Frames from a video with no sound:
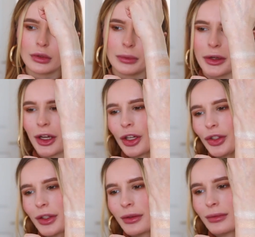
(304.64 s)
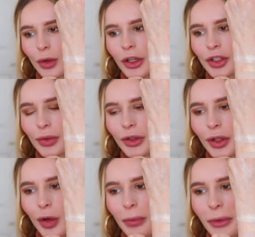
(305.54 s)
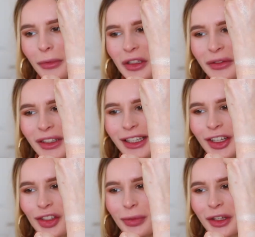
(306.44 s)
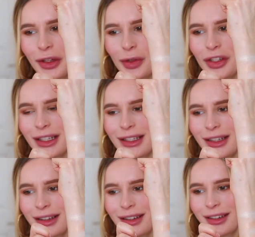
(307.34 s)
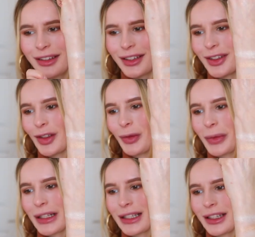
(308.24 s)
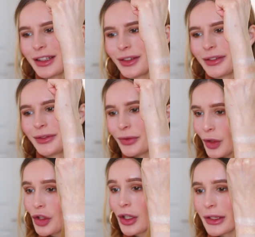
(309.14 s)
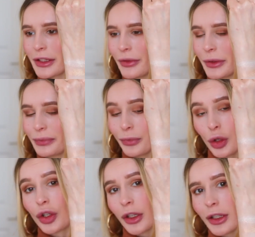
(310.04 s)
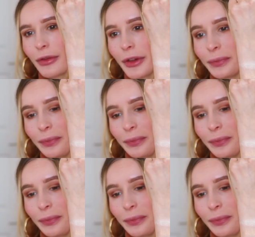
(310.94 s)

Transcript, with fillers: Мне кажется. Ну, конечно, он не такой пигментированный, как наш предыдущий оттенок. Это 100%. Тоже красиво. Тоже красиво.